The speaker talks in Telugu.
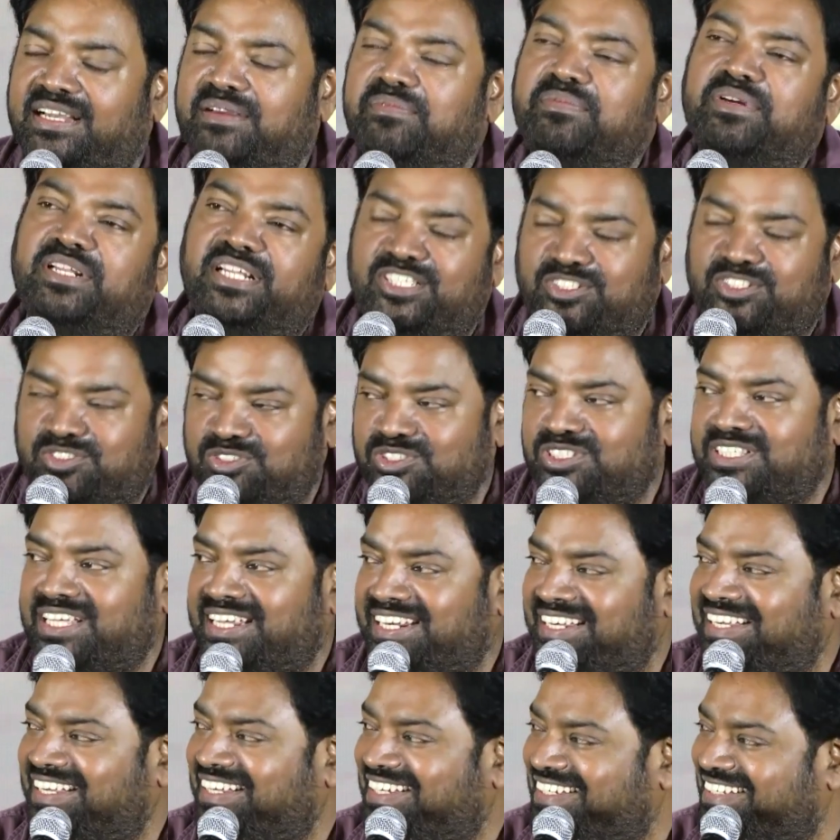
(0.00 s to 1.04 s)
మీరే
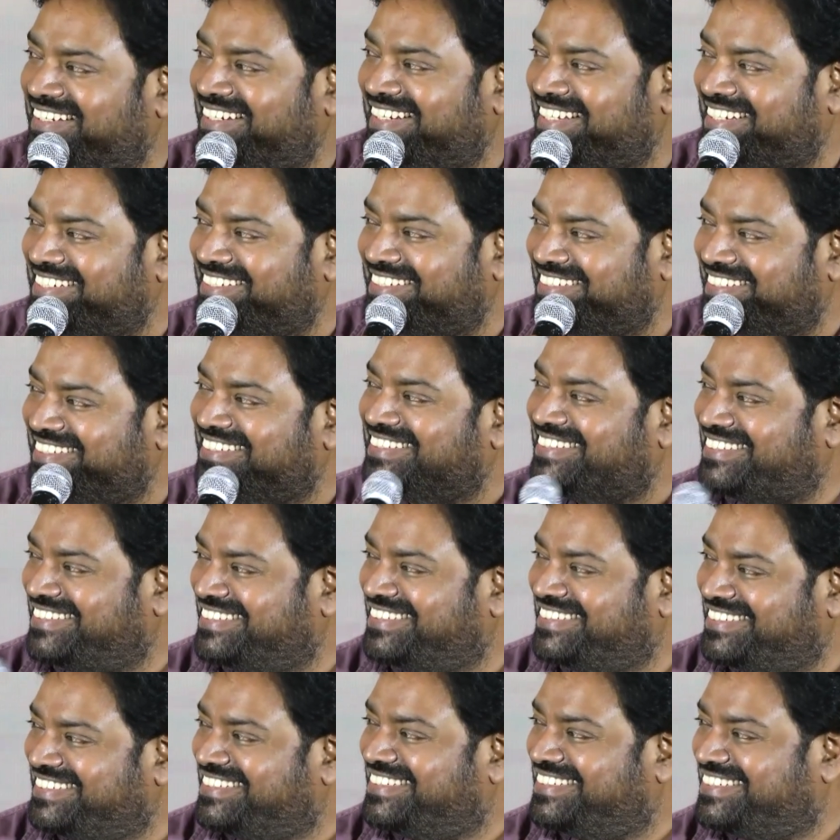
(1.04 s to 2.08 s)
చూస్తారుగా నెక్స్ట్
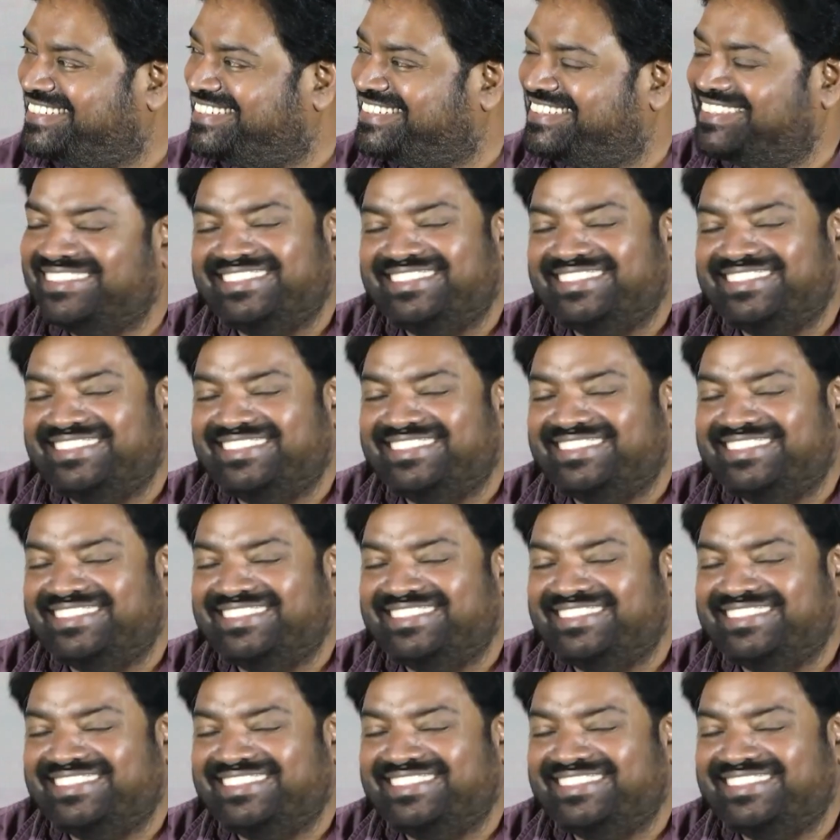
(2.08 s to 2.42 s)
ఎదిగే కుంది